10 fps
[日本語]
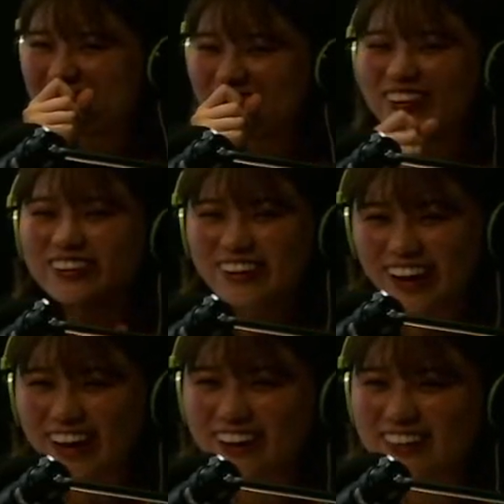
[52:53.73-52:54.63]
ということ
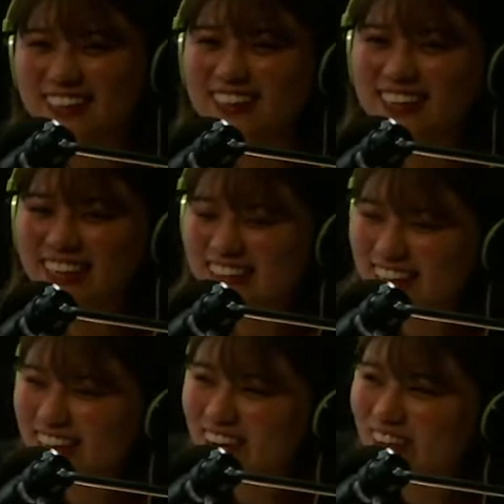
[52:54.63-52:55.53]
で必然的
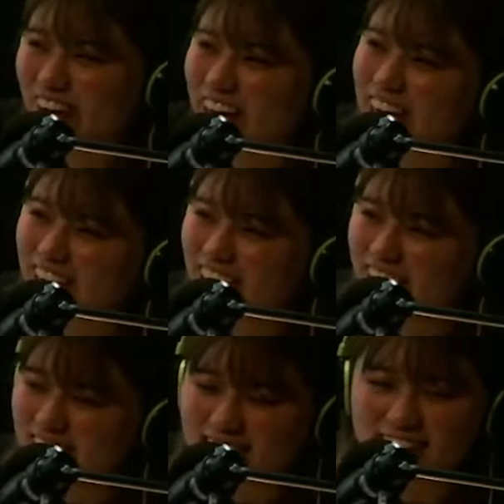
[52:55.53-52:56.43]
に今回が
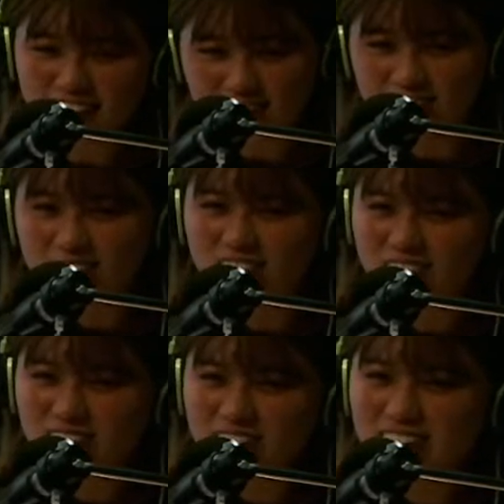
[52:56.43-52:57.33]
二十歳最後の
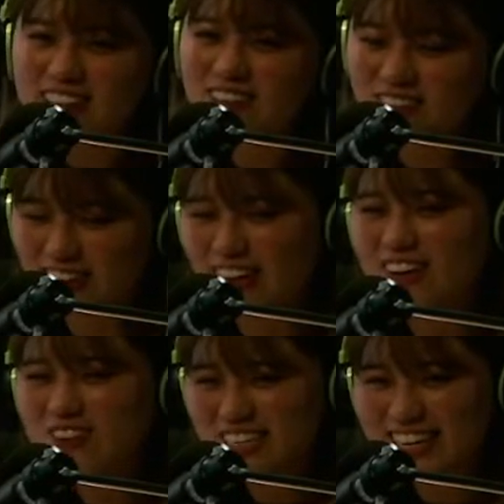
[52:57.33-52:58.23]
ラジオとな
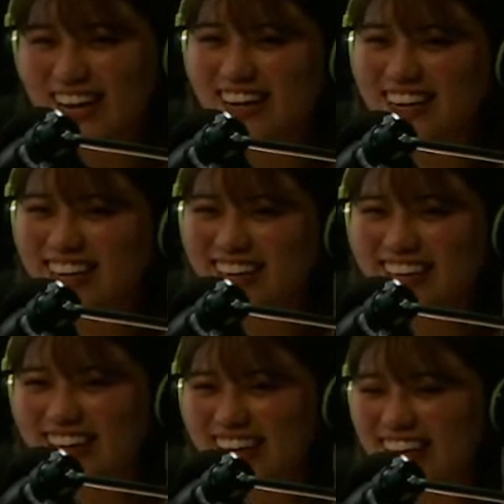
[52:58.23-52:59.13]
りました
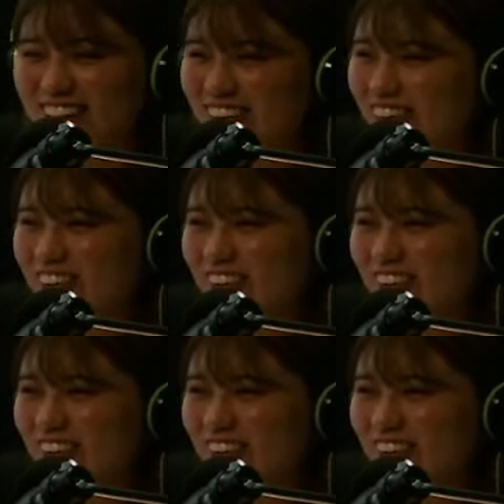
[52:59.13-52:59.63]
えっと